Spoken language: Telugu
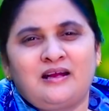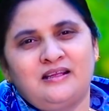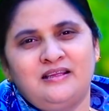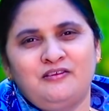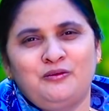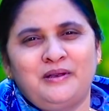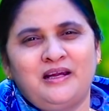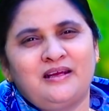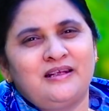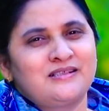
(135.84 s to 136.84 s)
కానీ దేవుని
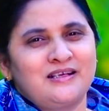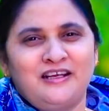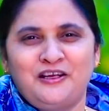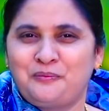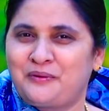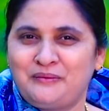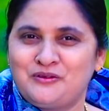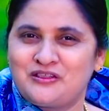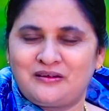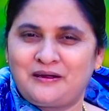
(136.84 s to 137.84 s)
బిడ్డ ఏసై నిన్ను
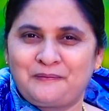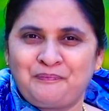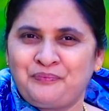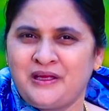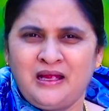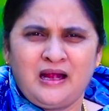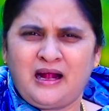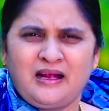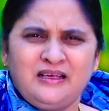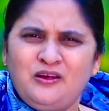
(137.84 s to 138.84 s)
ప్రేమిస్తున్నాడు
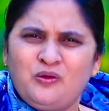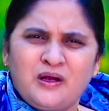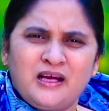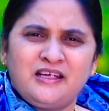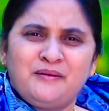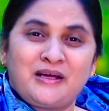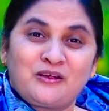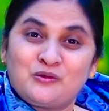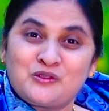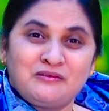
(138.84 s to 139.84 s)
ఆయన ఈ లోకానికి మన
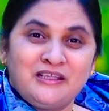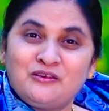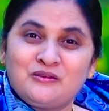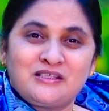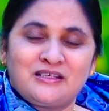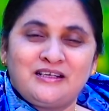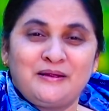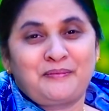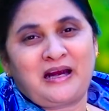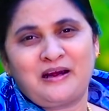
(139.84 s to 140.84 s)
కోసం ఎందుకు
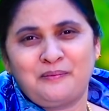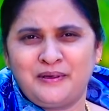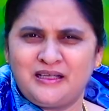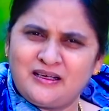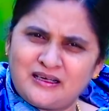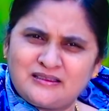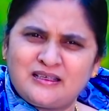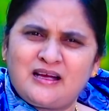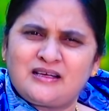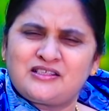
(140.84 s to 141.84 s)
వచ్చాడండి ప్రాణం పెట్టి
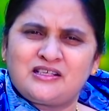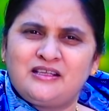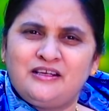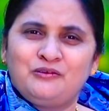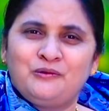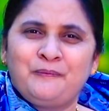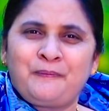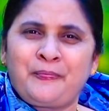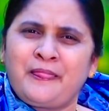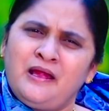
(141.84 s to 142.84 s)
రక్తం కార్చిన దేవుడు
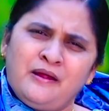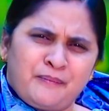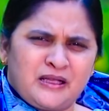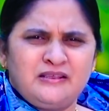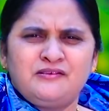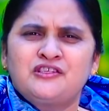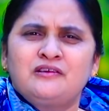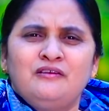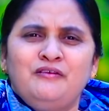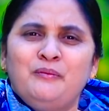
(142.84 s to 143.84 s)
ప్రతి
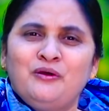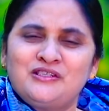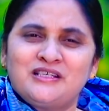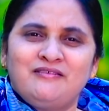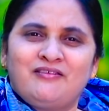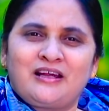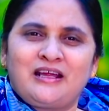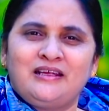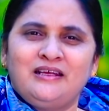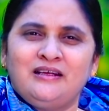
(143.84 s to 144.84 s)
విషయంలో విమోచన
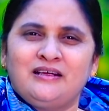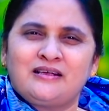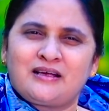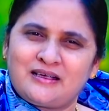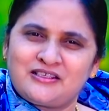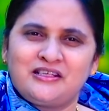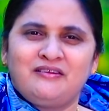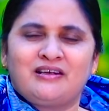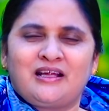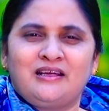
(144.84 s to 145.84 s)
ఇవ్వటానికి రక్షణ
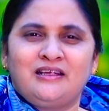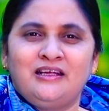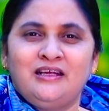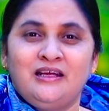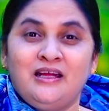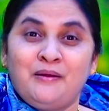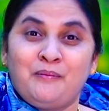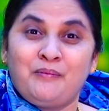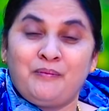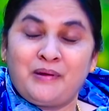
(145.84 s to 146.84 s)
ఇవ్వటానికి
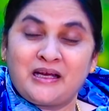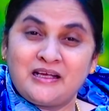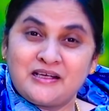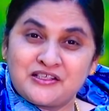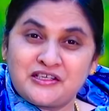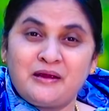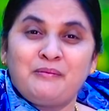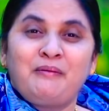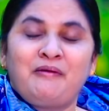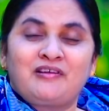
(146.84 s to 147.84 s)
మనకి
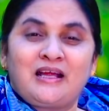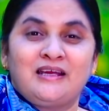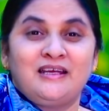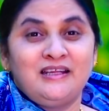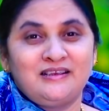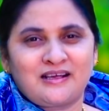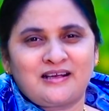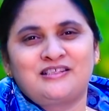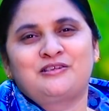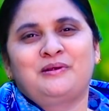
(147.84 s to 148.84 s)
క్షేమం ఇవ్వటానికి
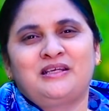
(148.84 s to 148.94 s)
నిత్యరాజ్యం